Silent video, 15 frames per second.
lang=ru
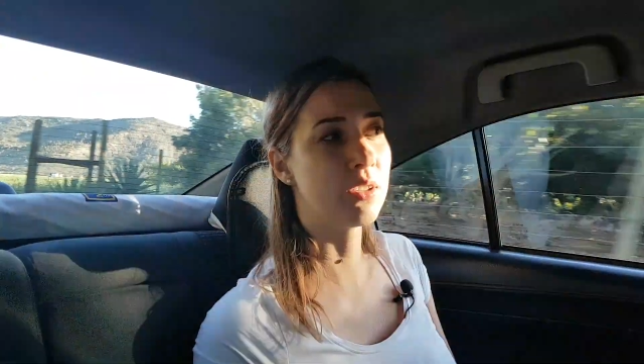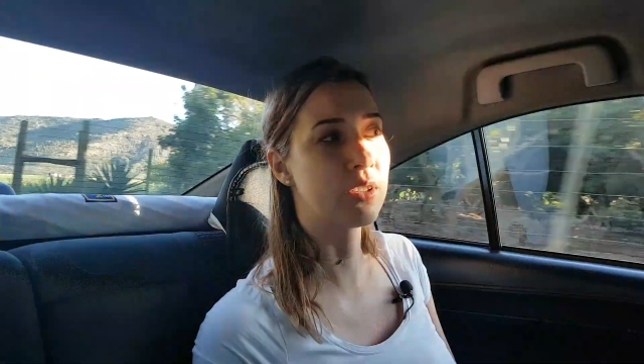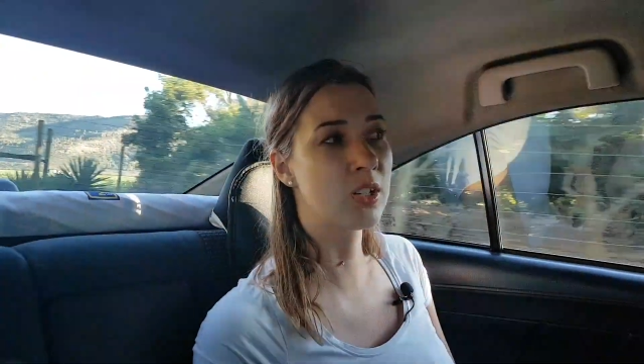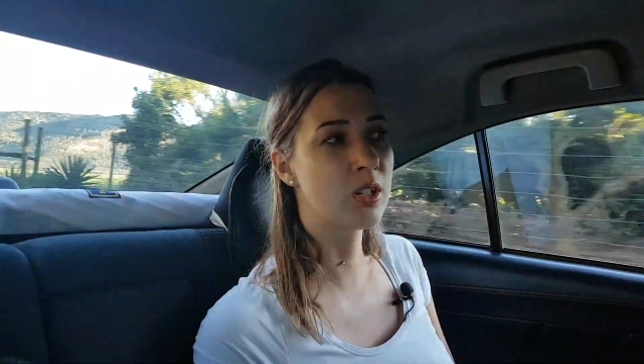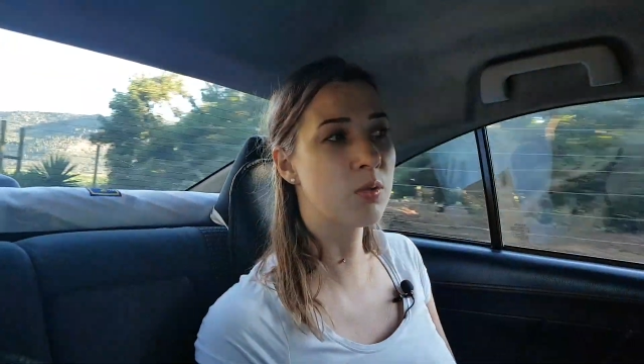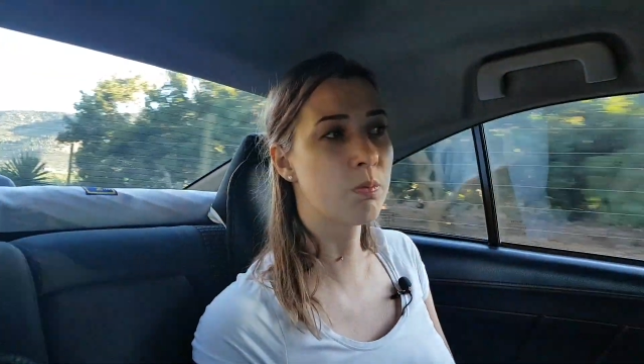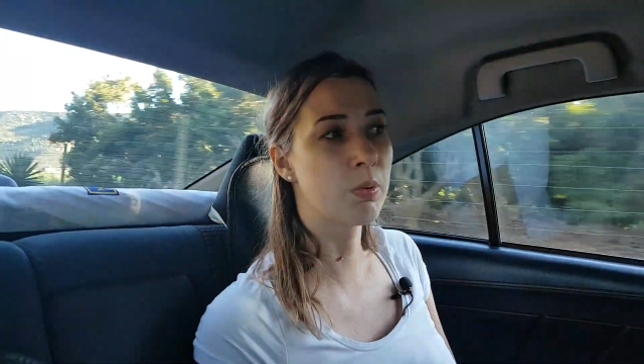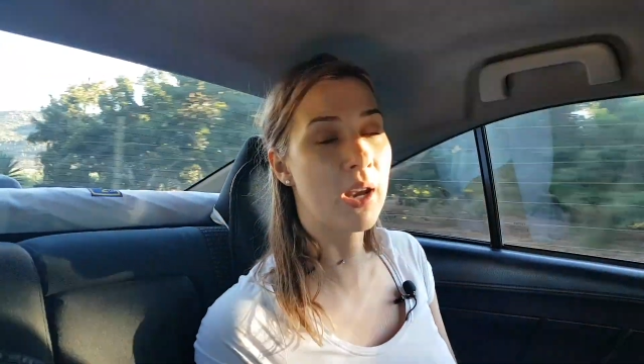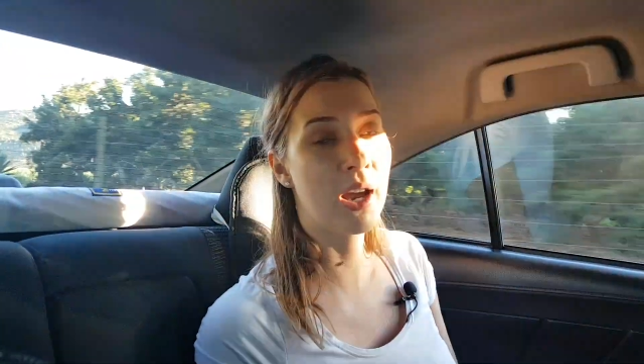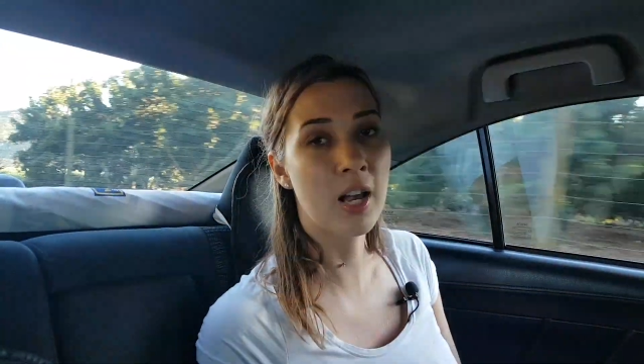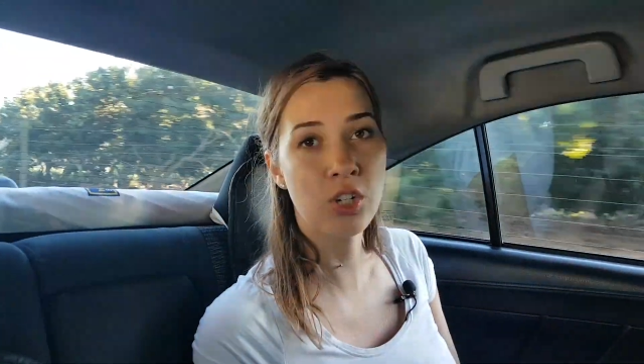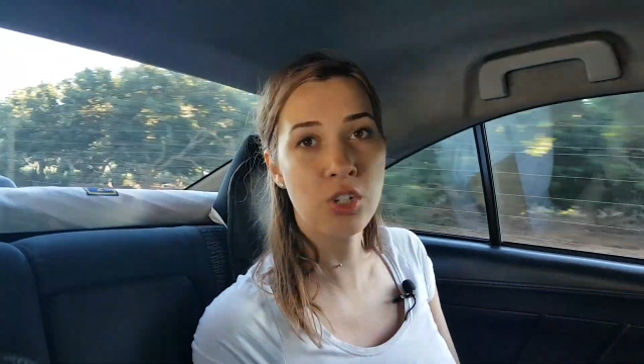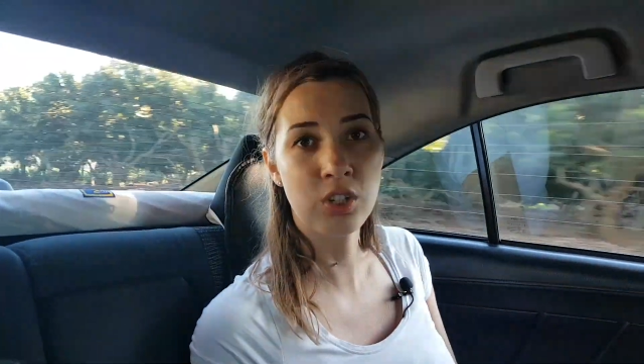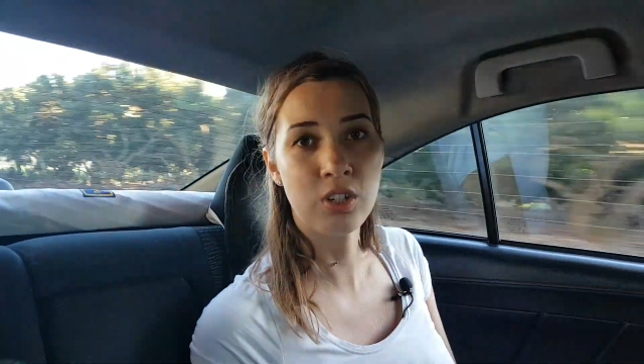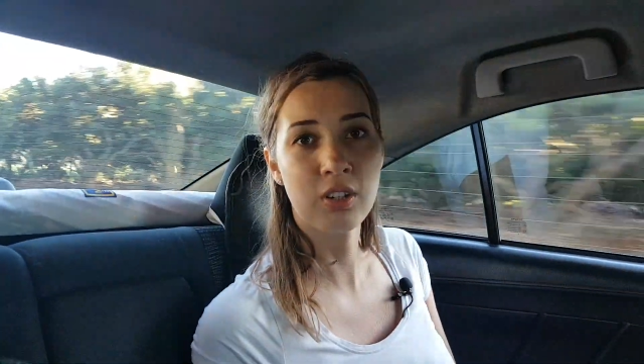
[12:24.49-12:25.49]
здесь
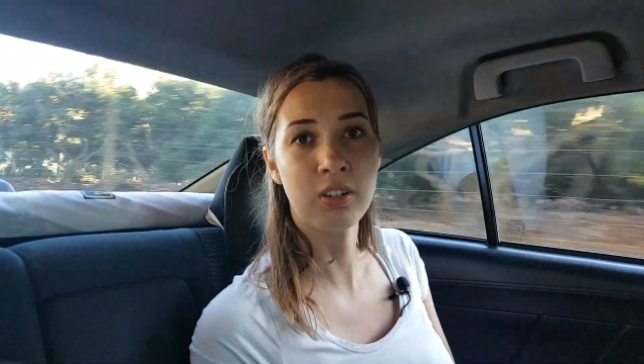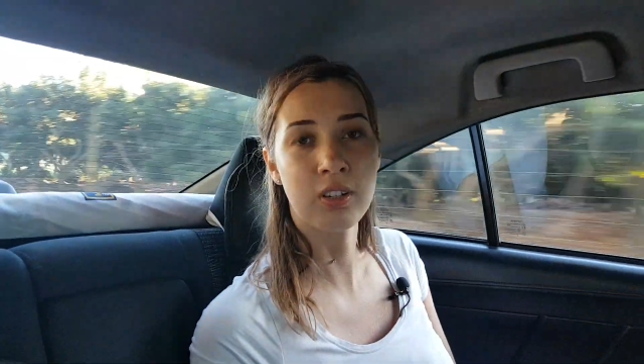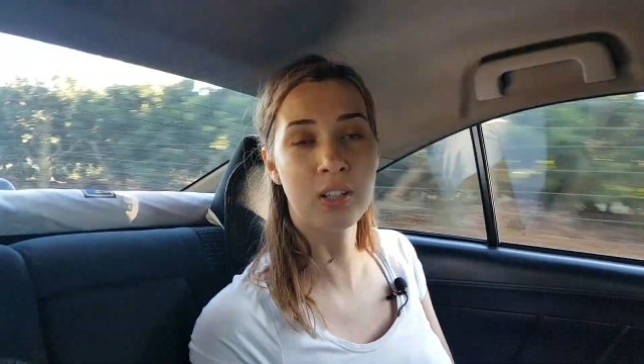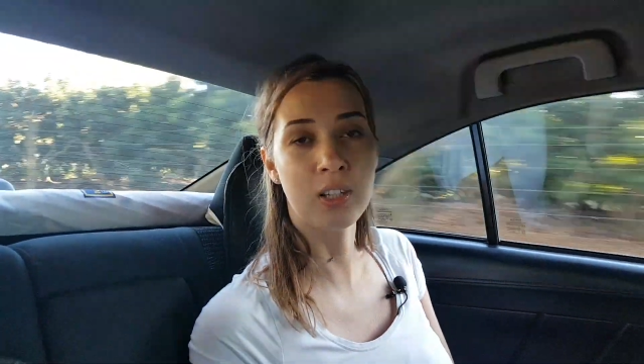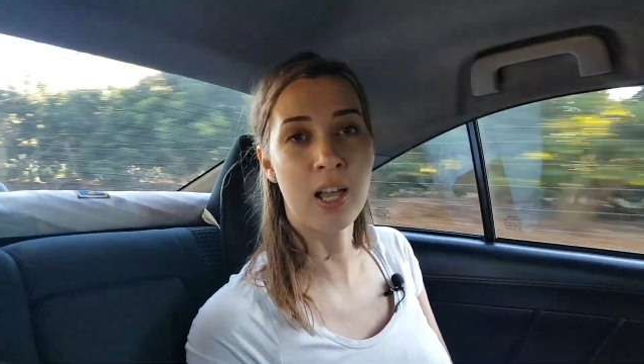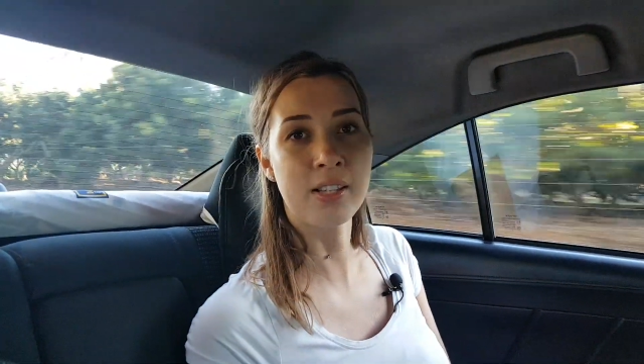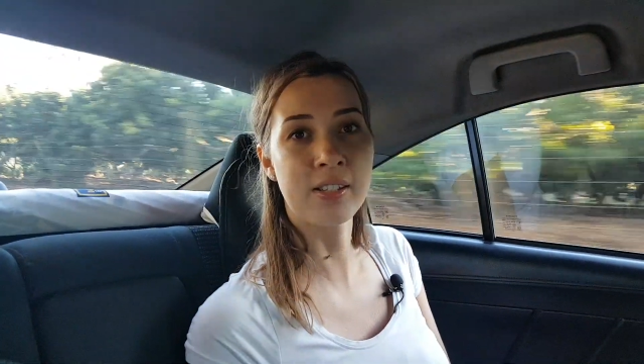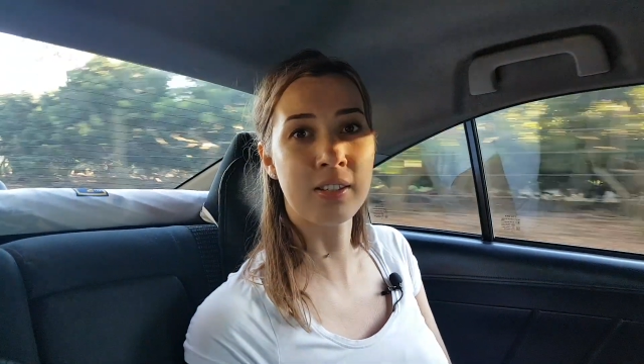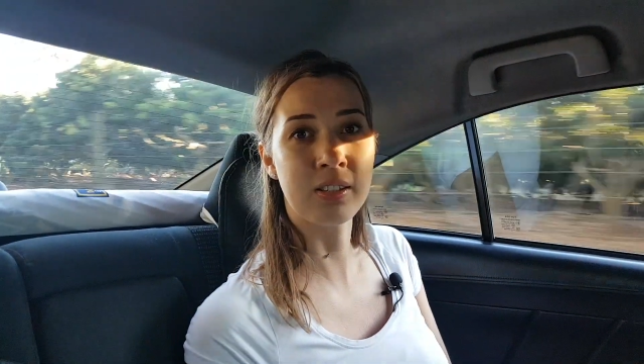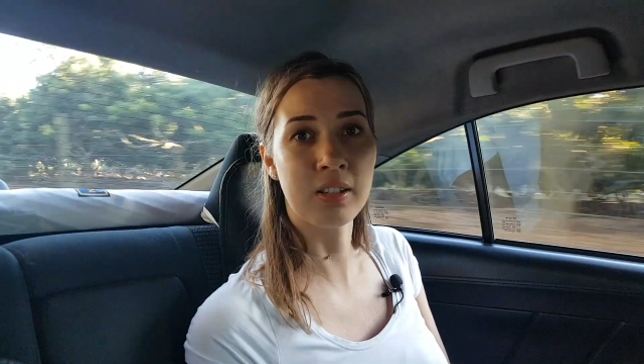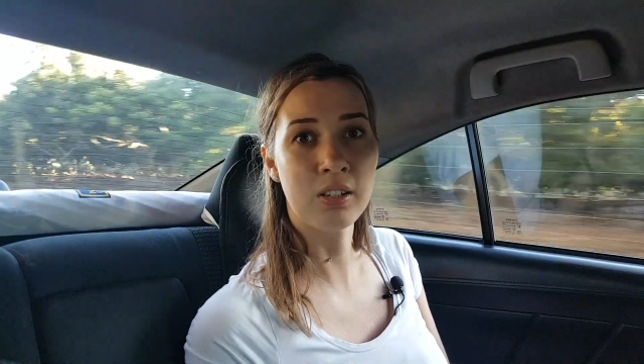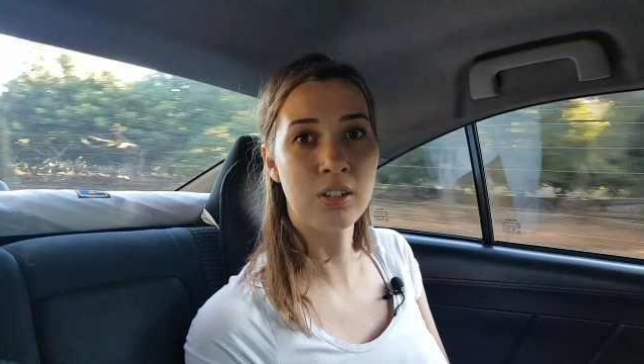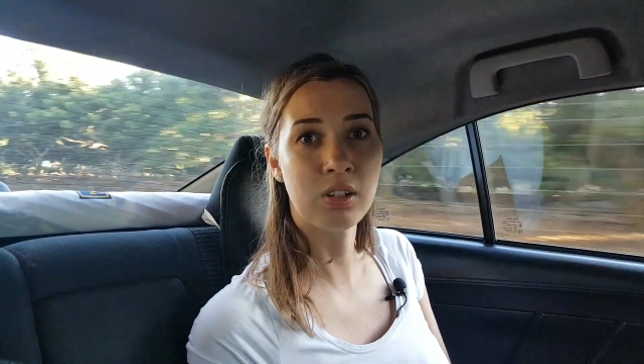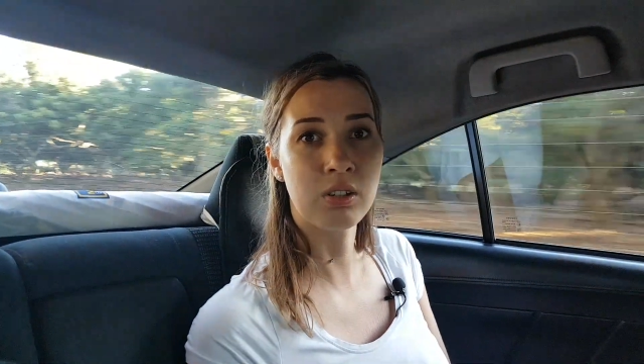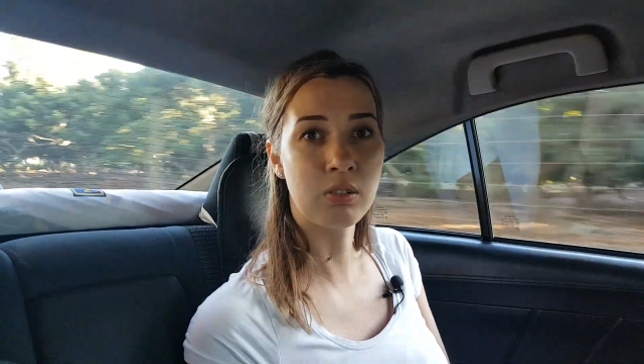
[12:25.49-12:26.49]
пляж
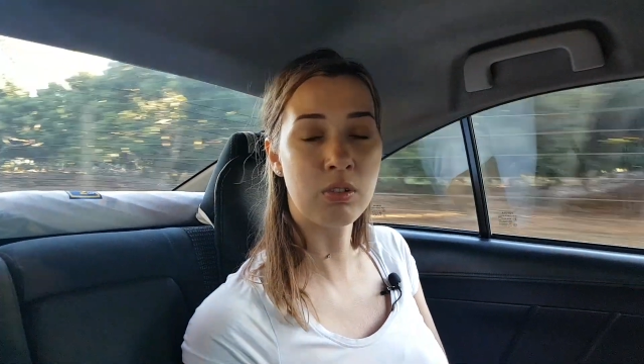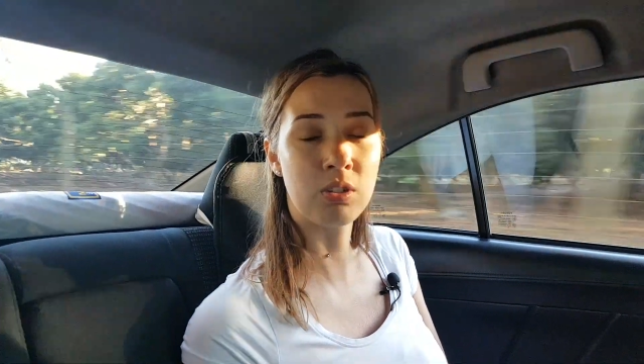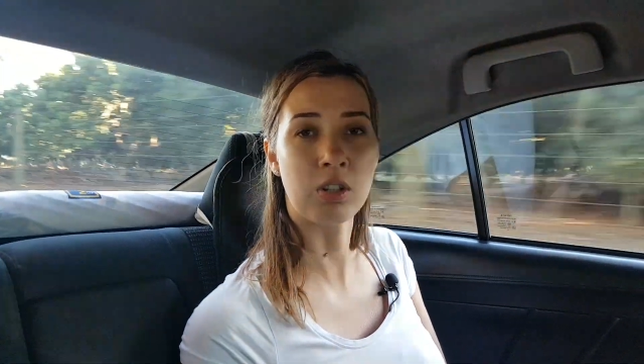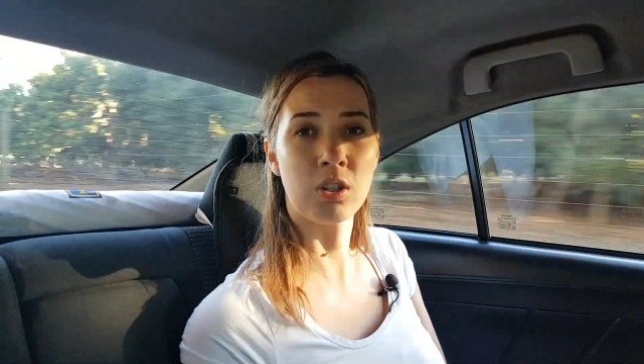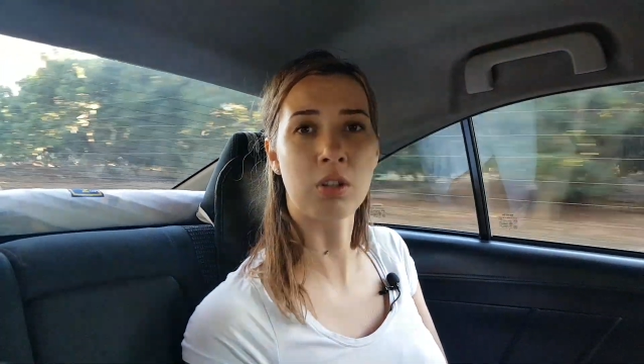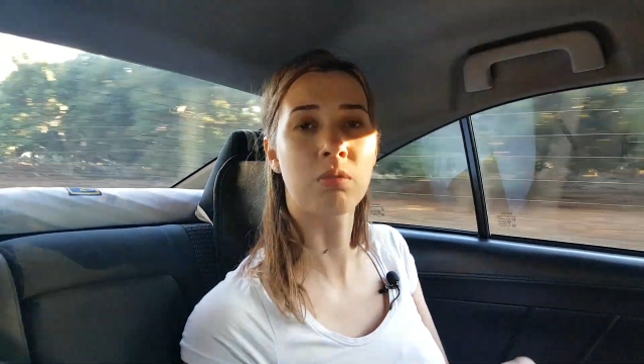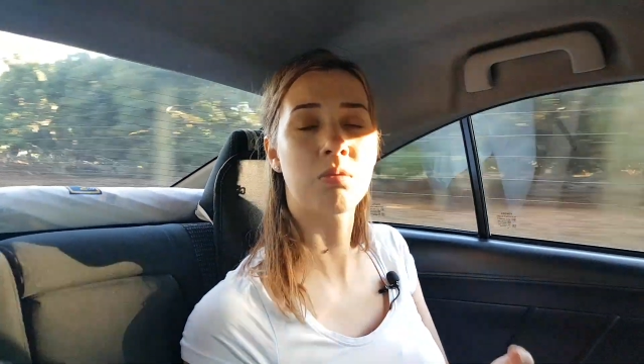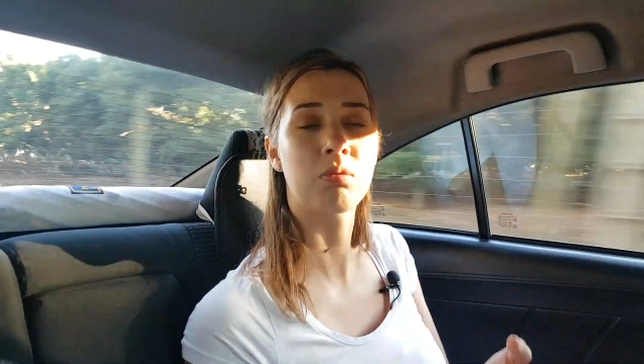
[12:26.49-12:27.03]
классный, где-то